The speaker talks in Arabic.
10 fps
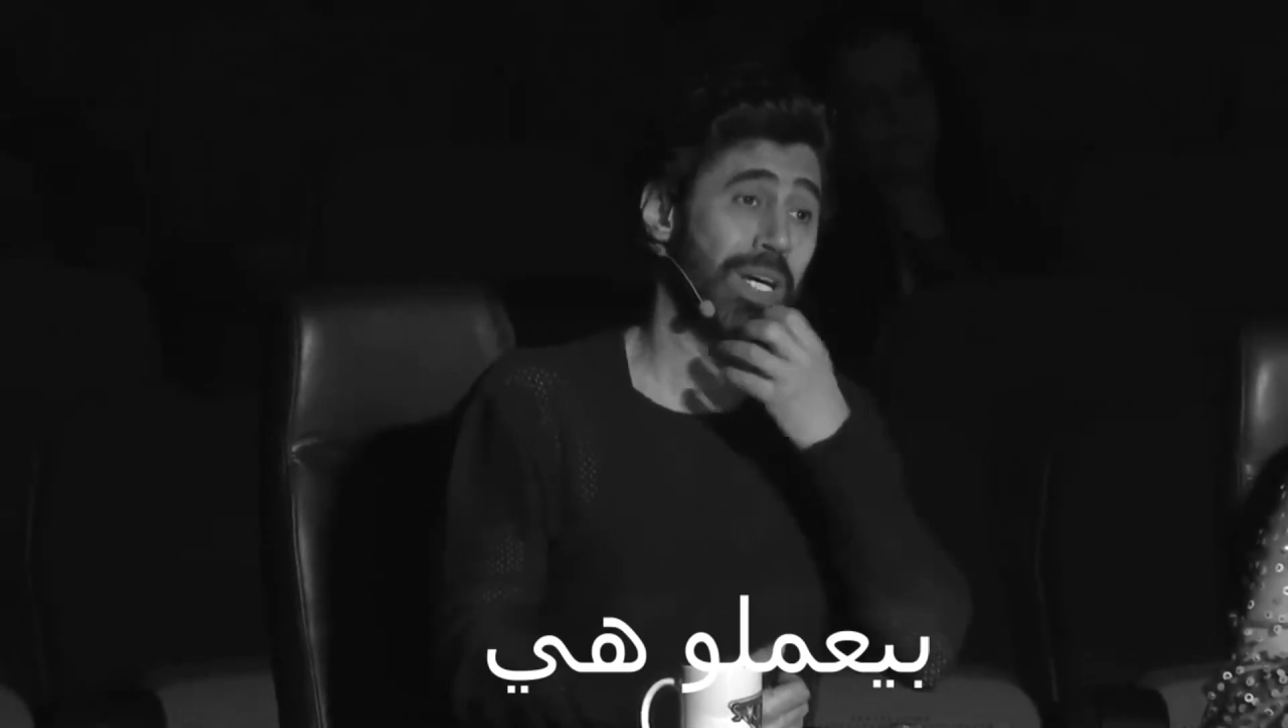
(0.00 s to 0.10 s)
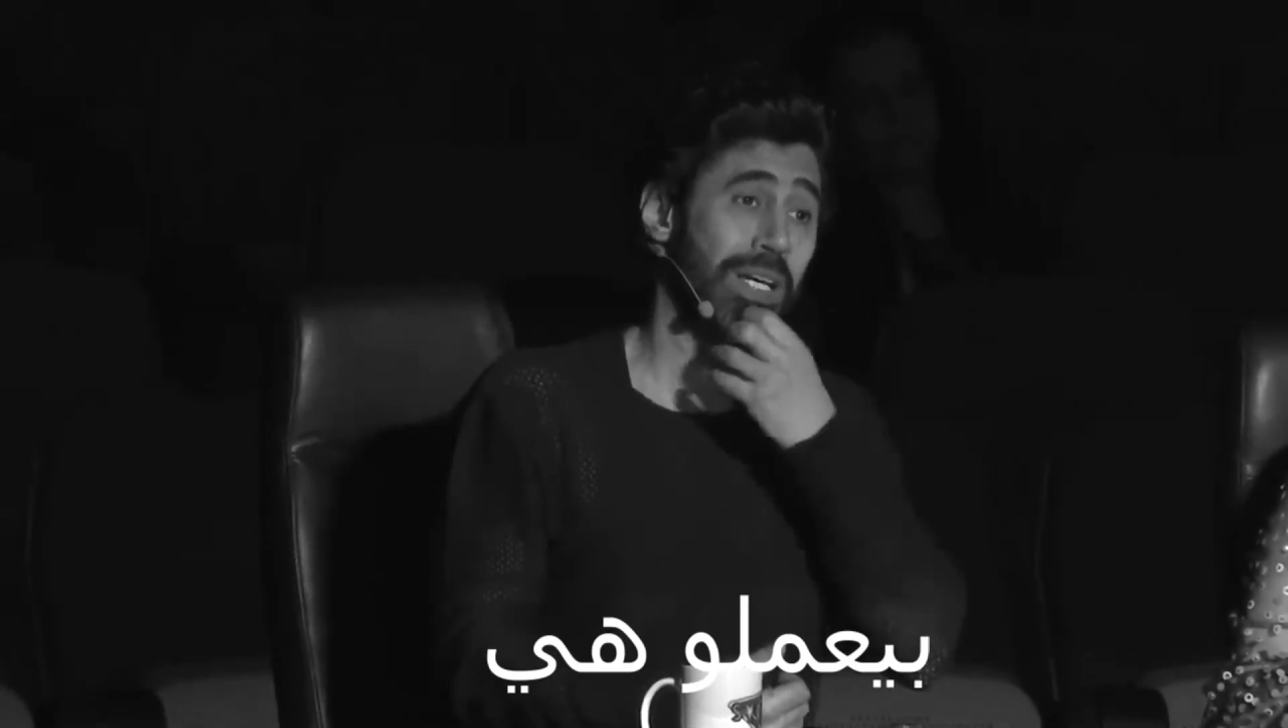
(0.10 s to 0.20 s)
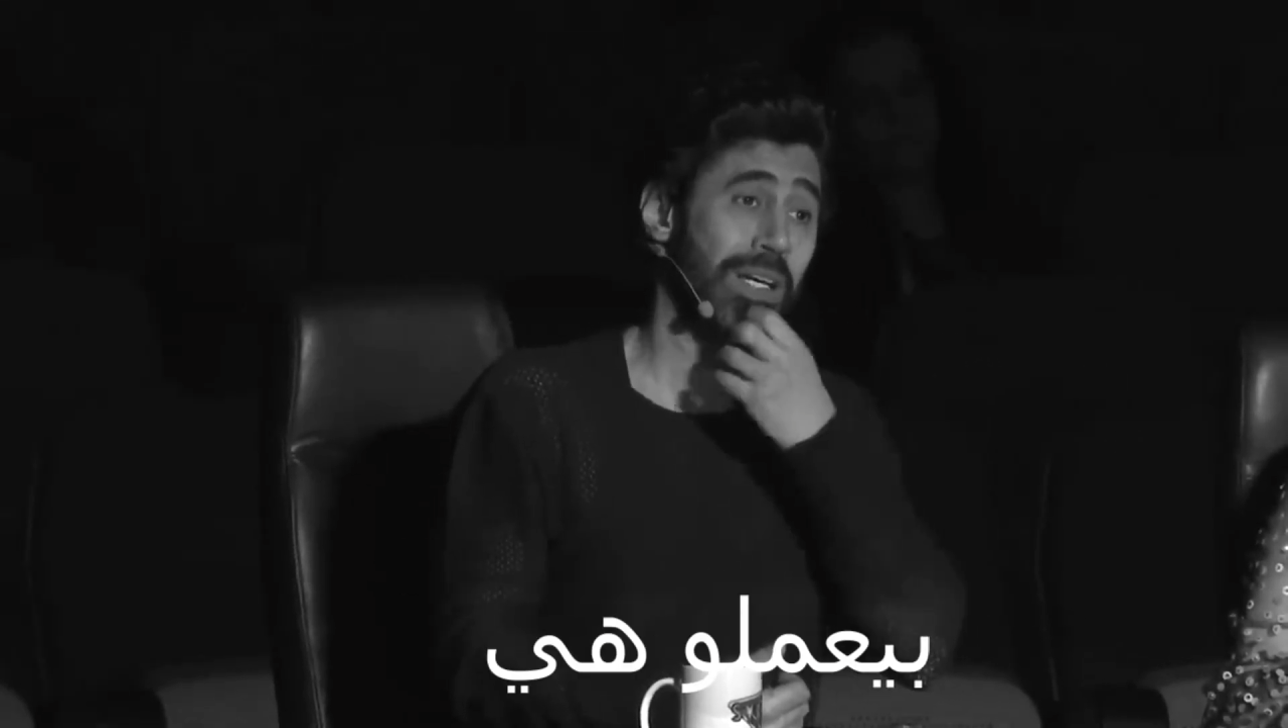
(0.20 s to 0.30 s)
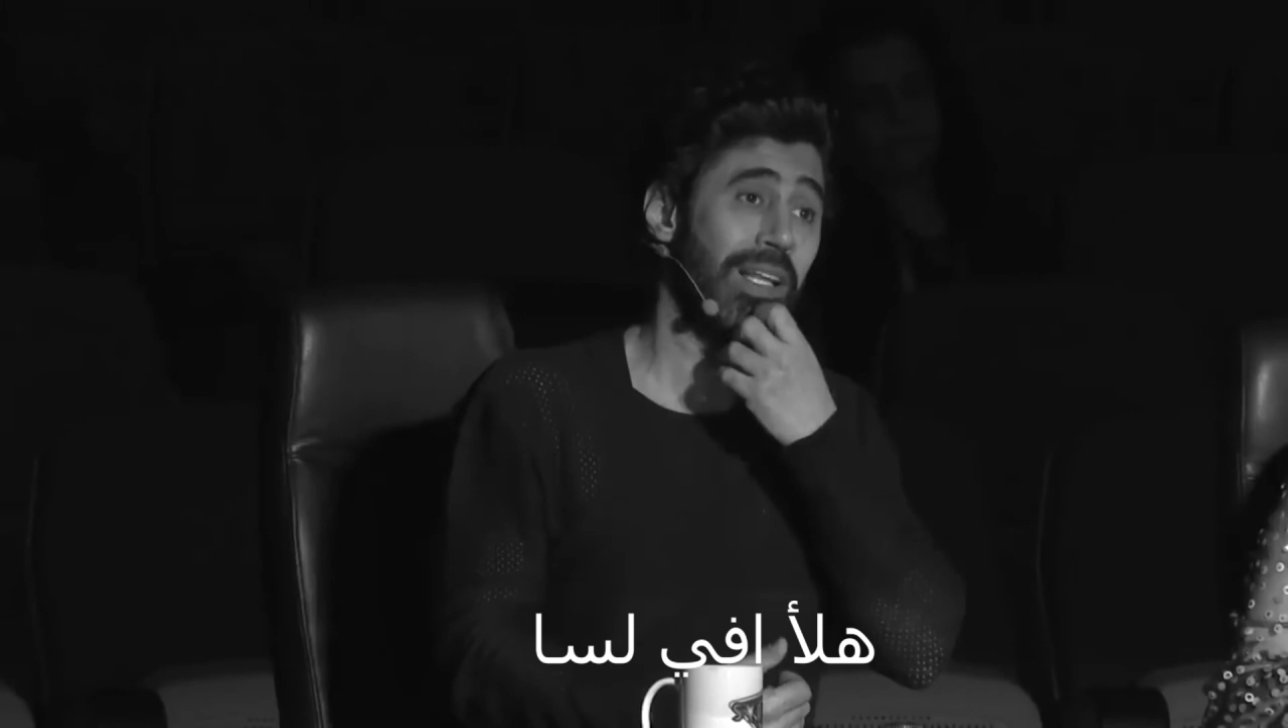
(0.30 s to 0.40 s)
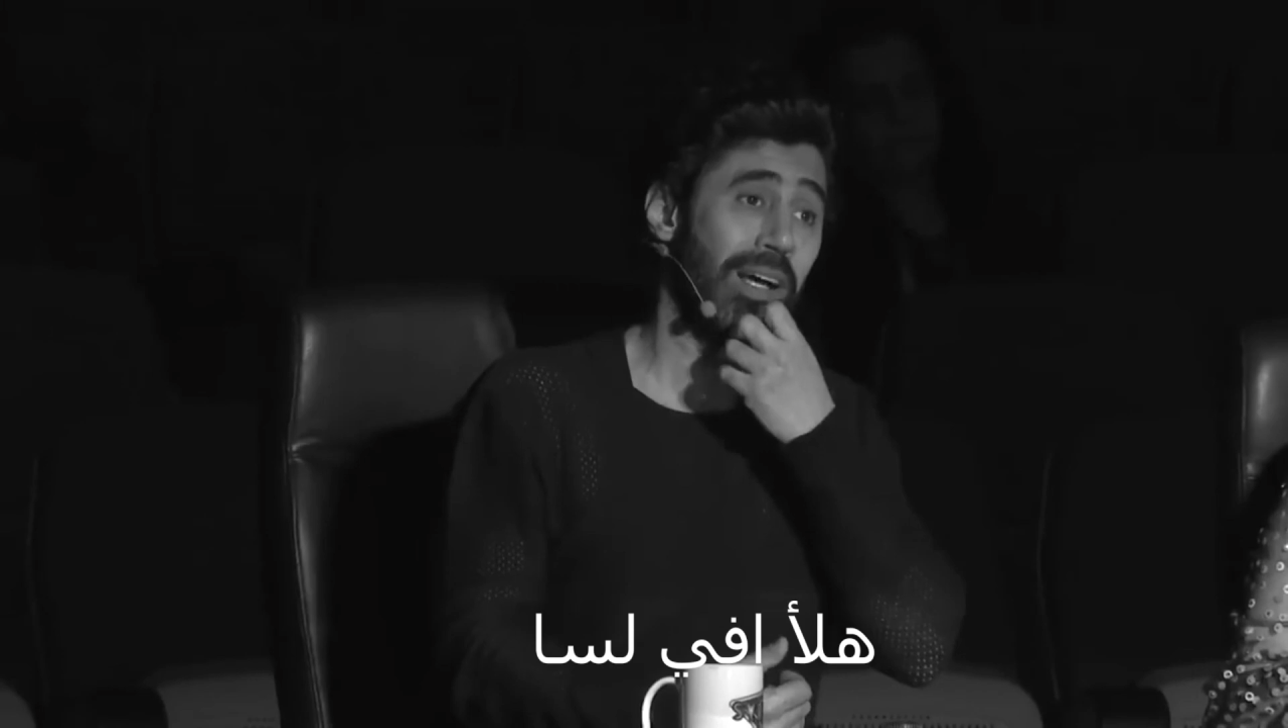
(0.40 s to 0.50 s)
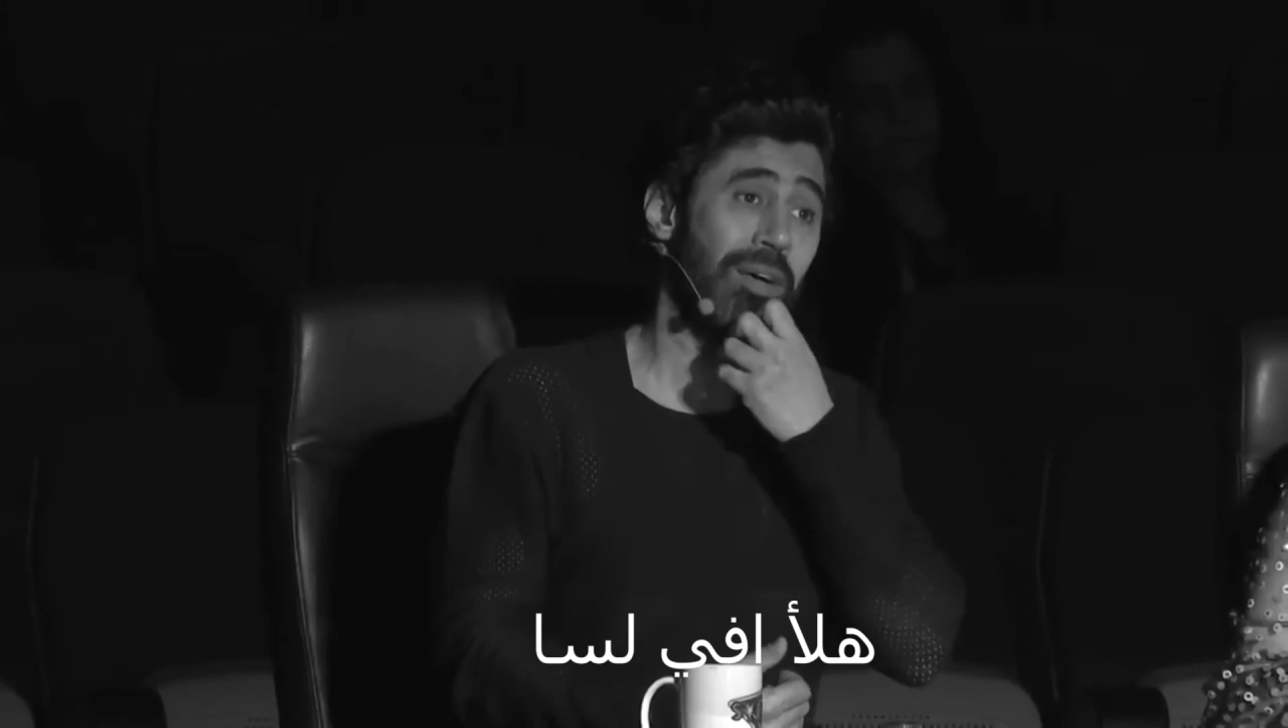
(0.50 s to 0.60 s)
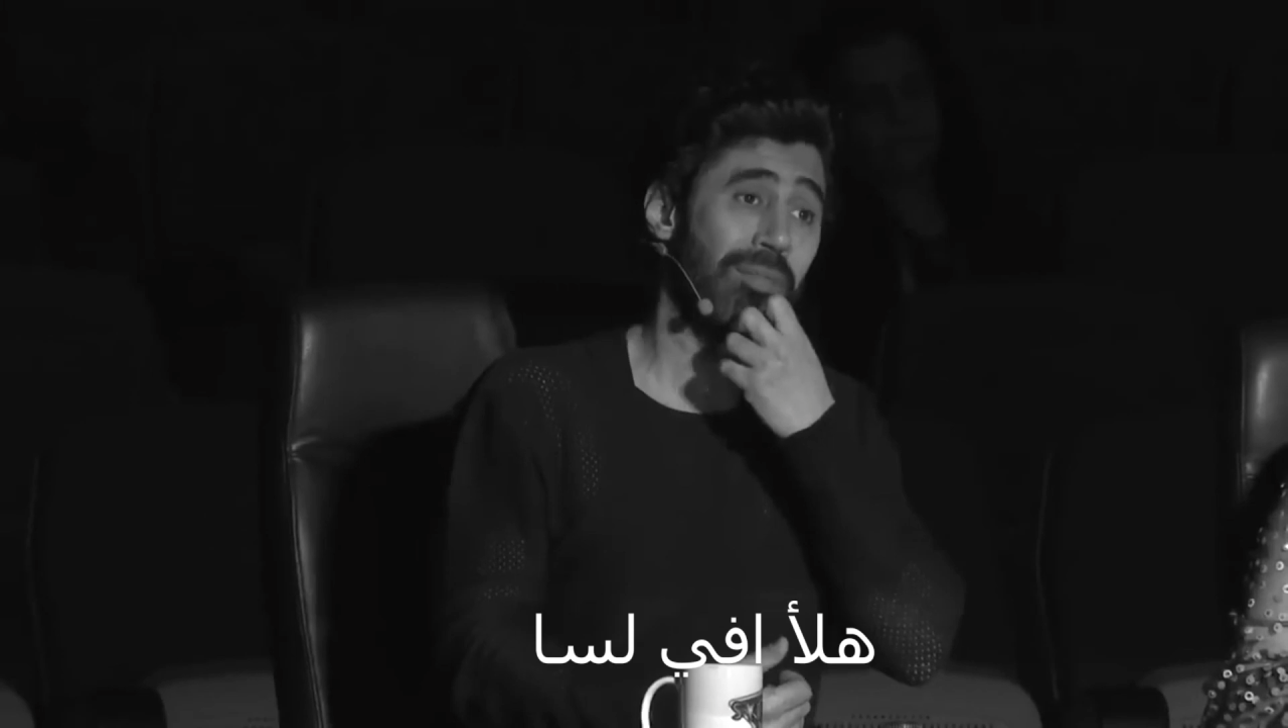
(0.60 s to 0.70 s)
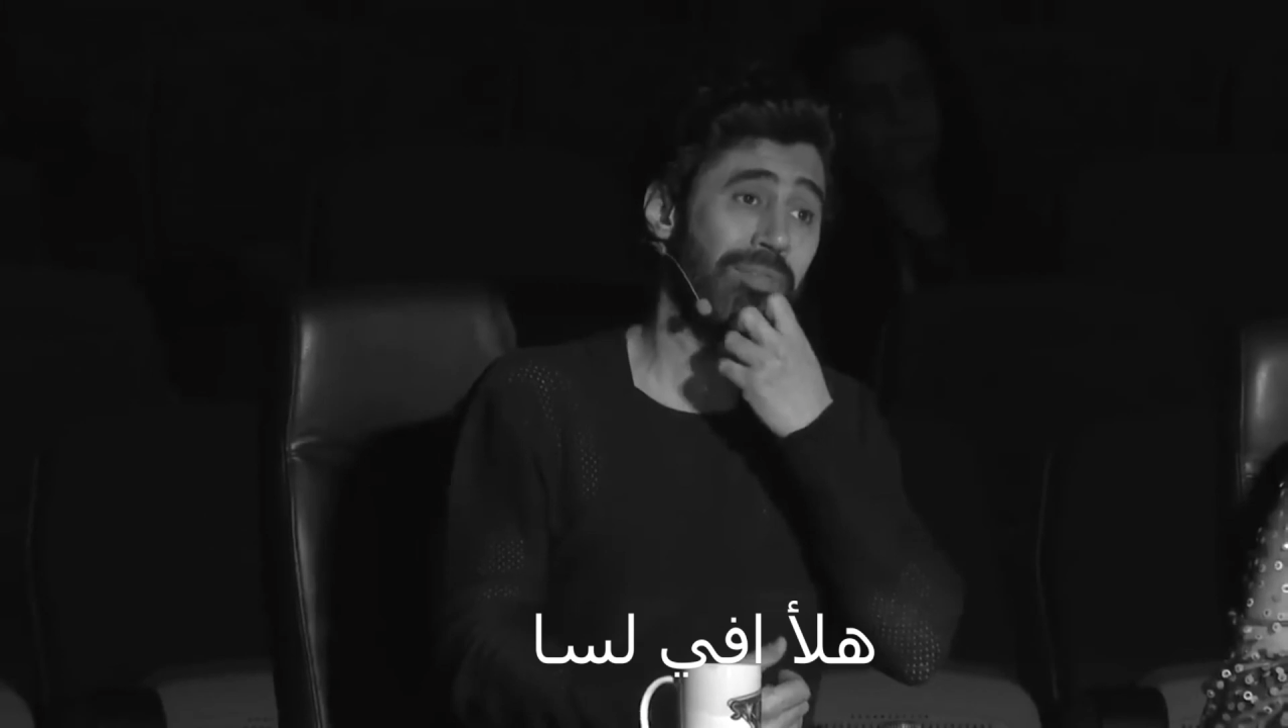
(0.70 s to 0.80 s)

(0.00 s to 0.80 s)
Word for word: هي لا